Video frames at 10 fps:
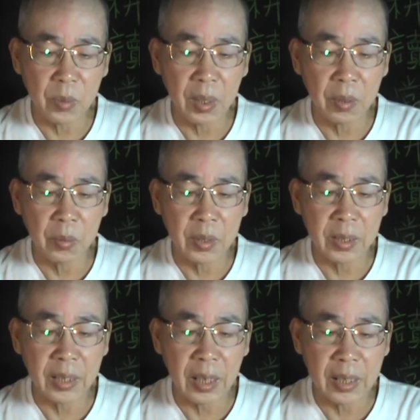遇到有
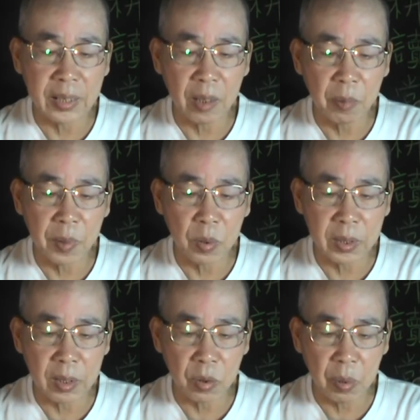敌害在后面
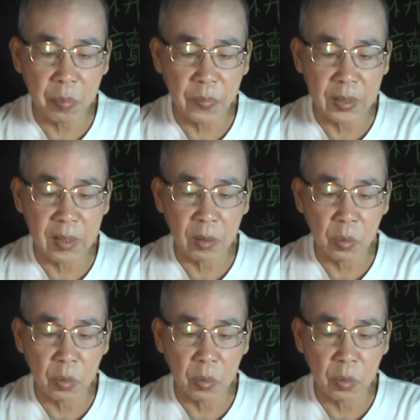紧追不放时啊，